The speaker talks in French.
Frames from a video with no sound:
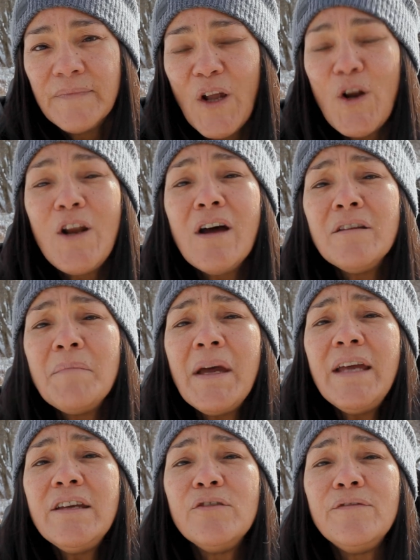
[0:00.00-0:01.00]
Le lendemain,
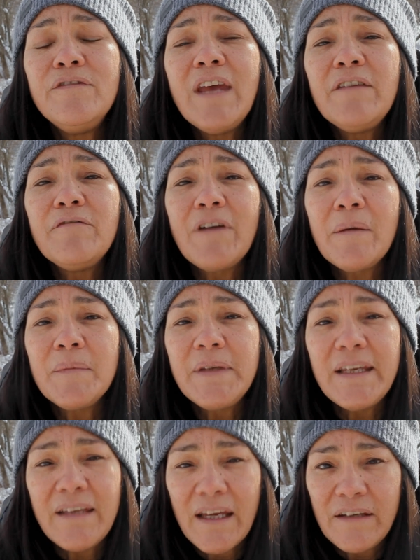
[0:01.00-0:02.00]
il y a une vieille femme qui
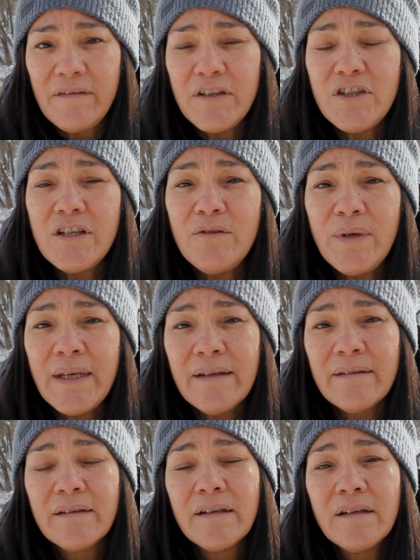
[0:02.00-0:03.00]
est arrivée chez lui.
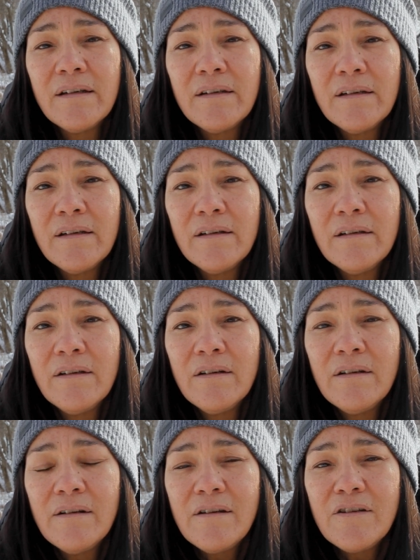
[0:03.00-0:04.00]

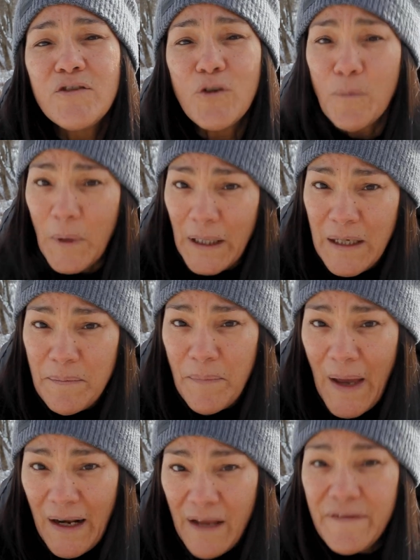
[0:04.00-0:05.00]
Surpris
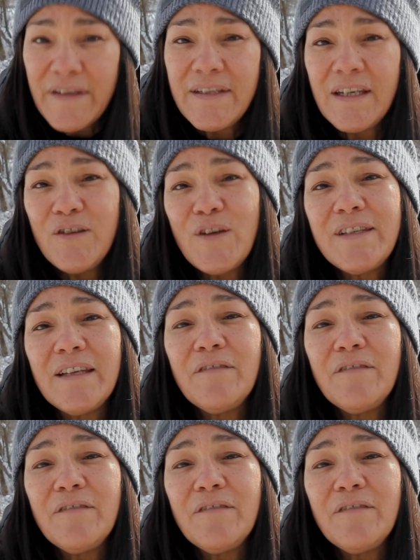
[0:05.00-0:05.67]
par la visite de cette